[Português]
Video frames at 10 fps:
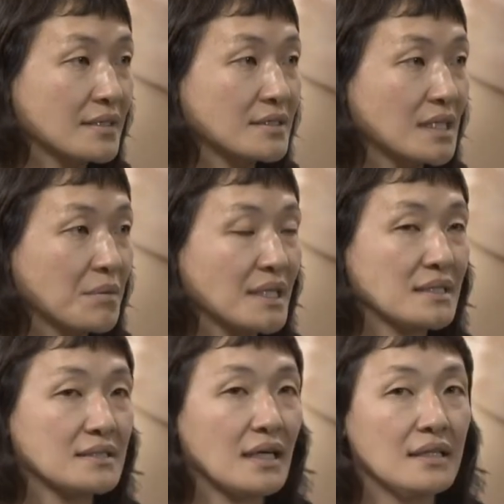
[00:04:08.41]
A gente sabe que a
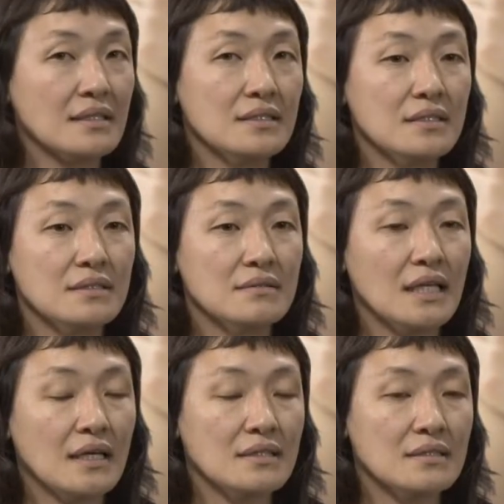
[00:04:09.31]
cesárea aí está
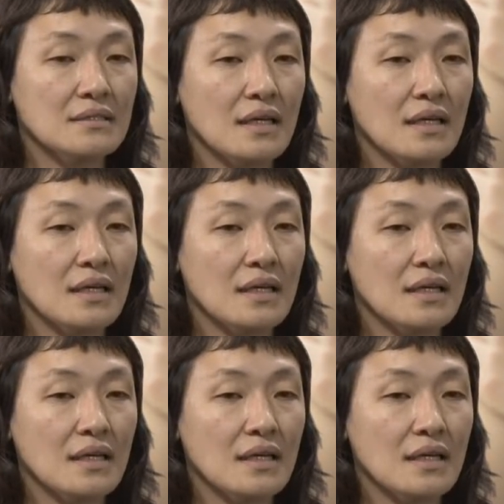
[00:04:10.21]
né,